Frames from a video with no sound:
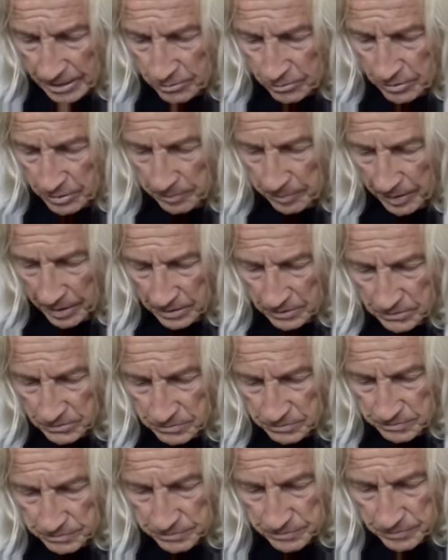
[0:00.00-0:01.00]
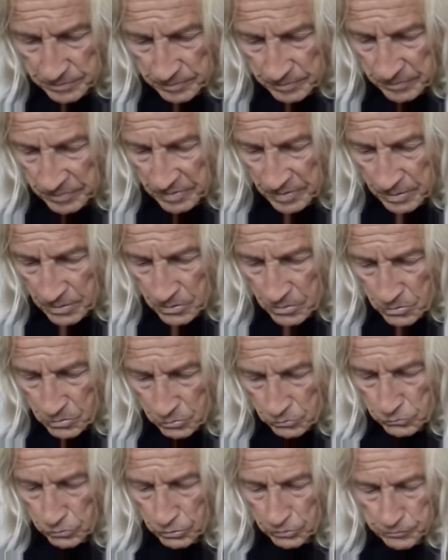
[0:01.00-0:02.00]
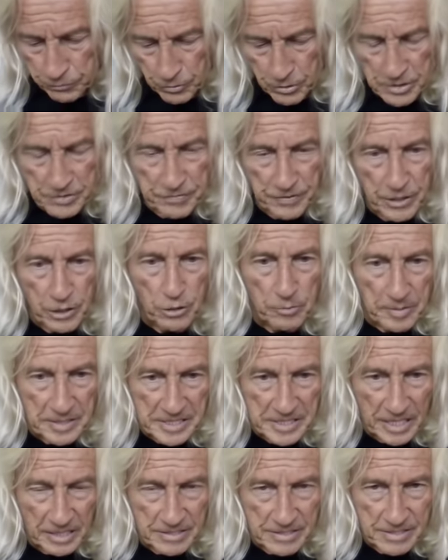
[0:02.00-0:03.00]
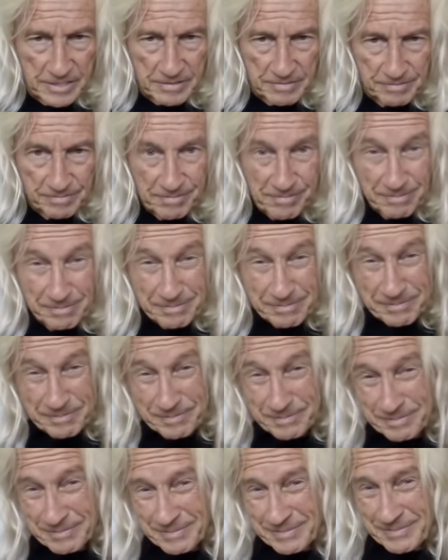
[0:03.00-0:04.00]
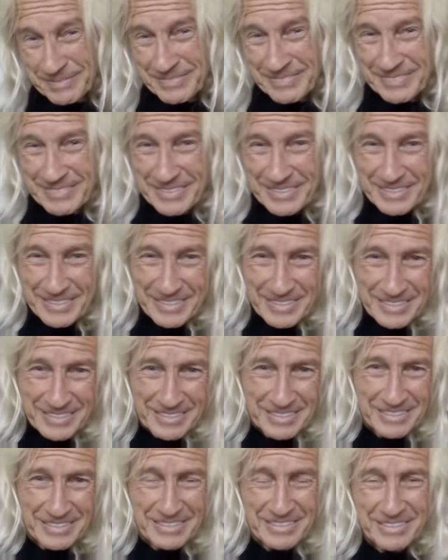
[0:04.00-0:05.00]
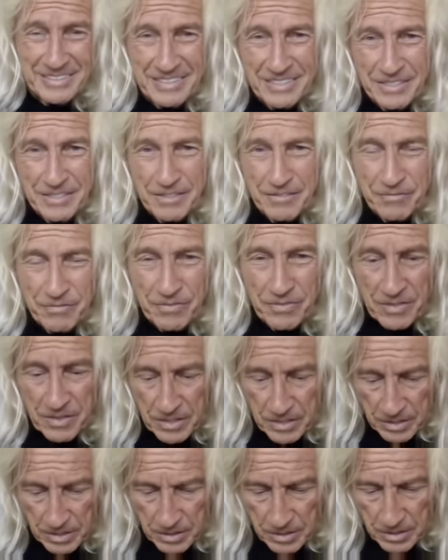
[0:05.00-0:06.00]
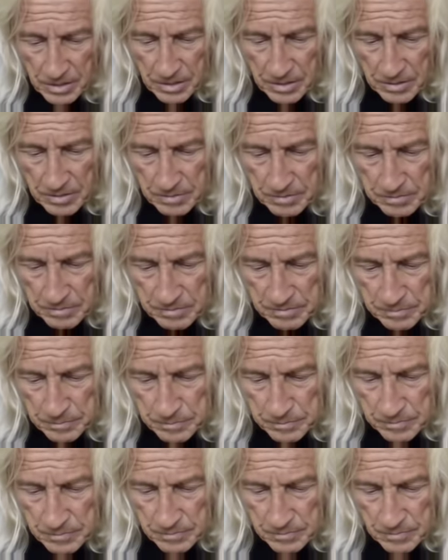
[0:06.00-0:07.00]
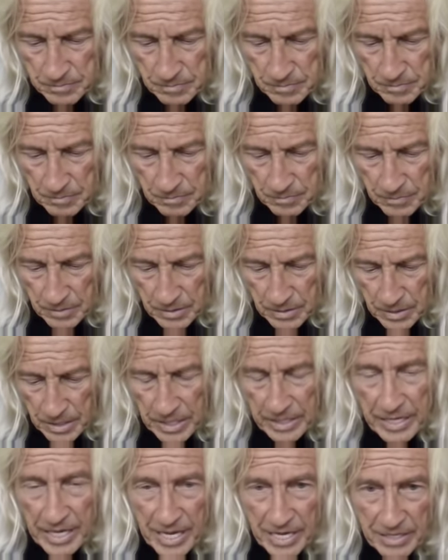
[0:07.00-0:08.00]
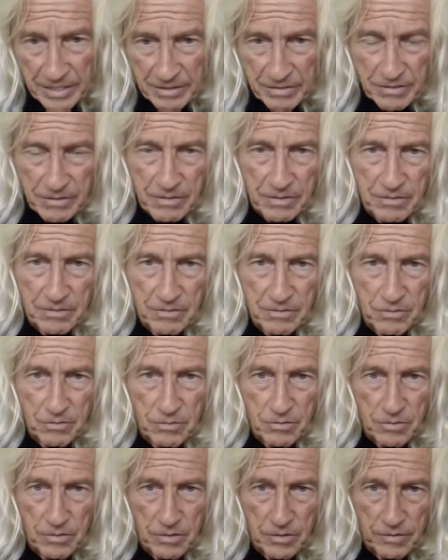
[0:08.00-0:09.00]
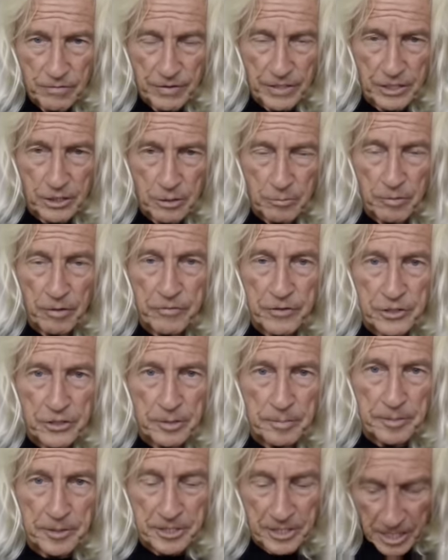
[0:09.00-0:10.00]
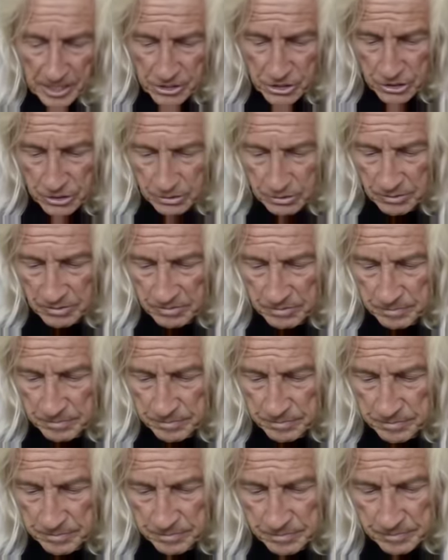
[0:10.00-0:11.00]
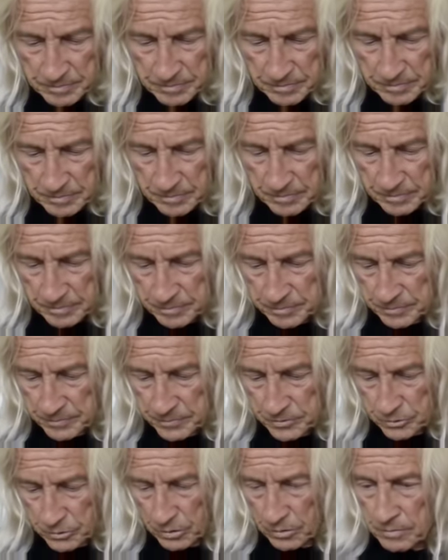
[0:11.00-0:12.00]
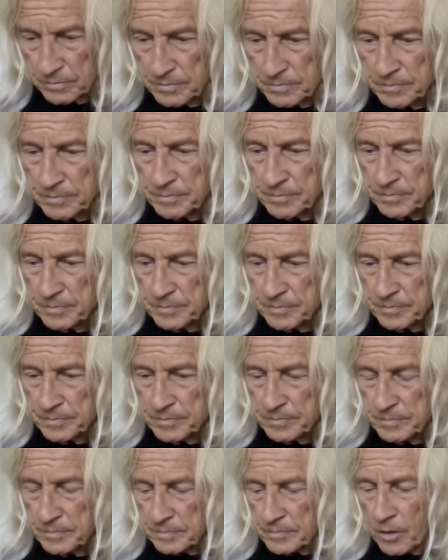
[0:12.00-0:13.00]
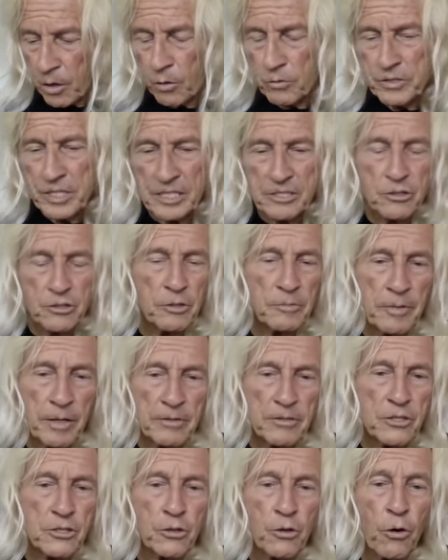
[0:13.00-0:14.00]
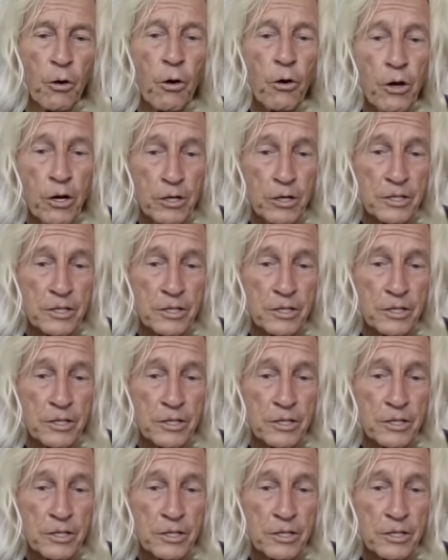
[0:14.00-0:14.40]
Zeilung gebracht. Und dort wurde es wieder übersetzt. Yeah. Äh, uh, again, victim of interpretation. So. Und jetzt kommt alles